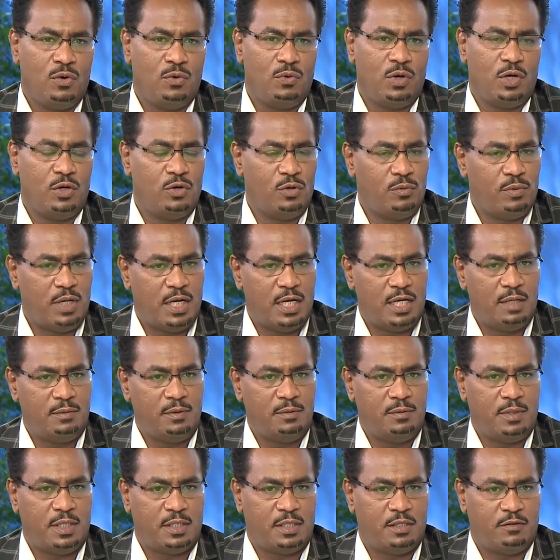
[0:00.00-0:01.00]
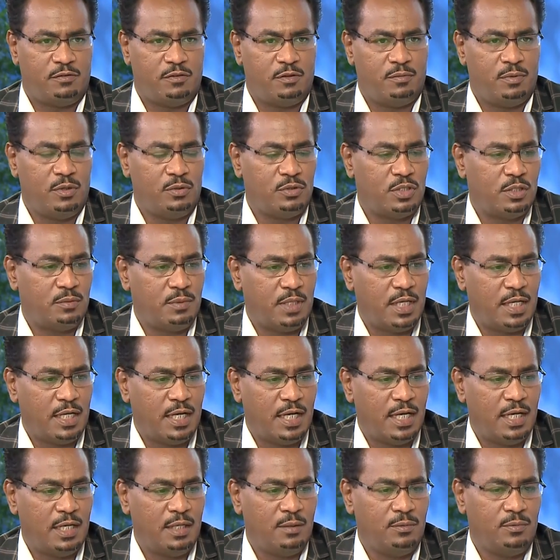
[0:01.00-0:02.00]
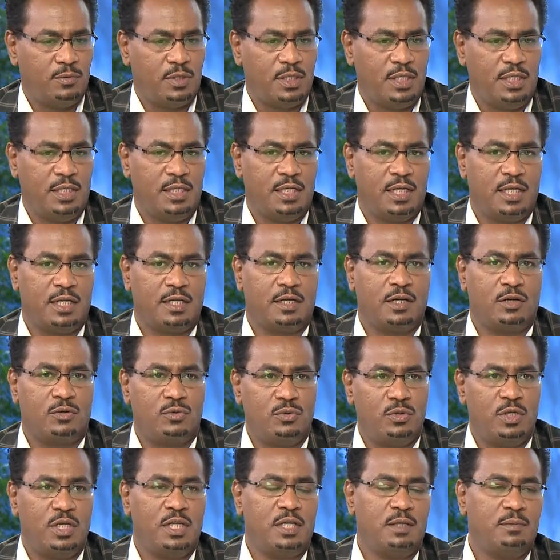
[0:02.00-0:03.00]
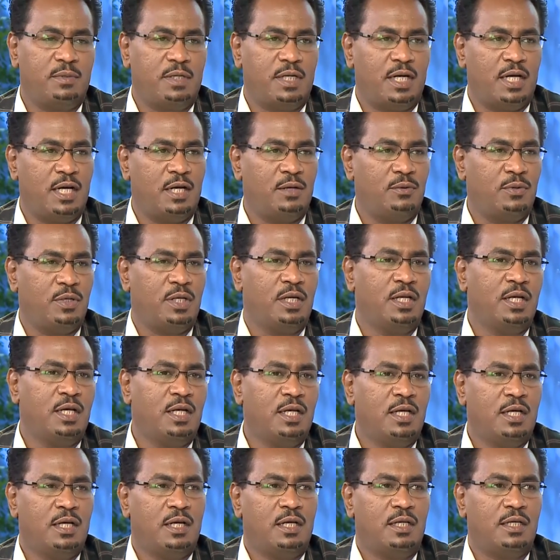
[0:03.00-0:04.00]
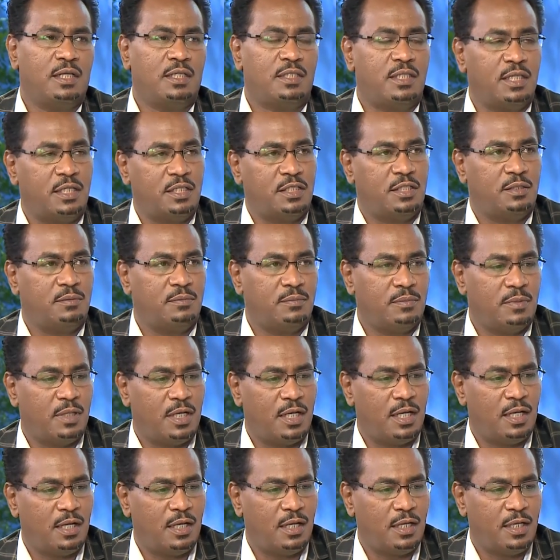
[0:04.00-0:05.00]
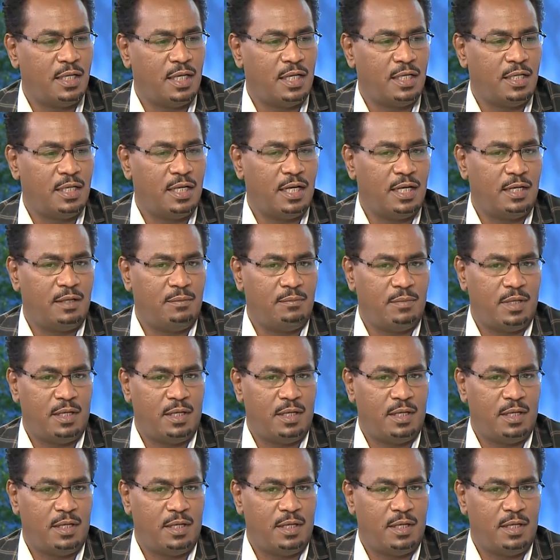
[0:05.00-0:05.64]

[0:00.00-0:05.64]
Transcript: هو يوم عالمي بيحتفل به جميع العالم ونحن ككليه بنحاول نترجم آه، يعني